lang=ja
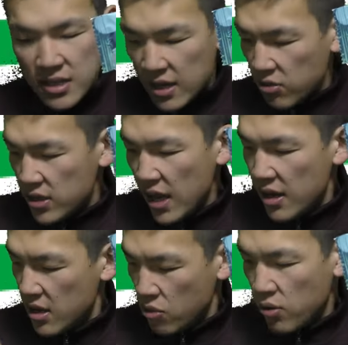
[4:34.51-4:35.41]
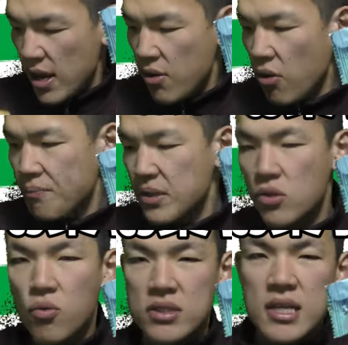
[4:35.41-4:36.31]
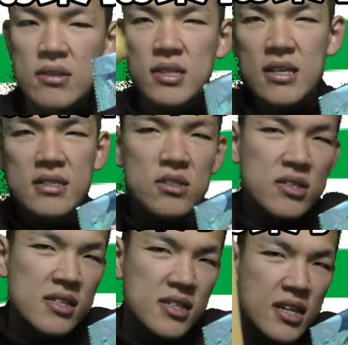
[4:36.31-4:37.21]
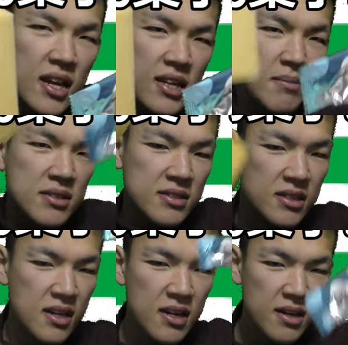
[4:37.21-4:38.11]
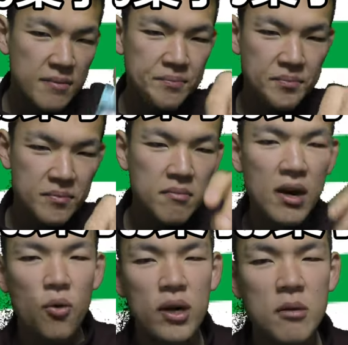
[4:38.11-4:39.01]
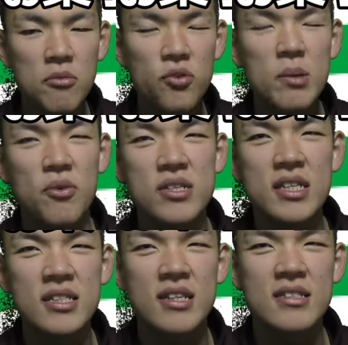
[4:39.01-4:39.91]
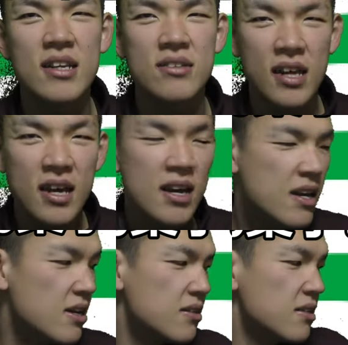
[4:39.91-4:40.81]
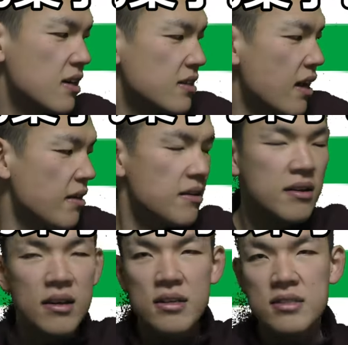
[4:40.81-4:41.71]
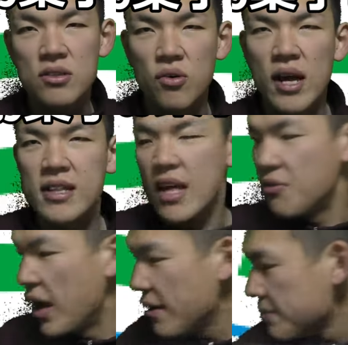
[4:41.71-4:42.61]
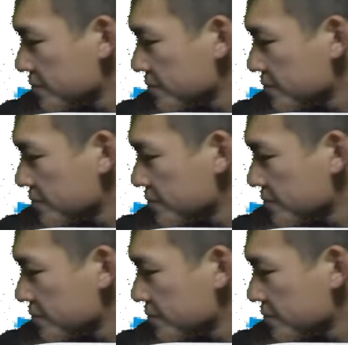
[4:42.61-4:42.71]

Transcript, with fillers: たので、これをこちらの点数とさせていただきます。まあ、他のもどれも美味しかったですけどね。さて、それでは、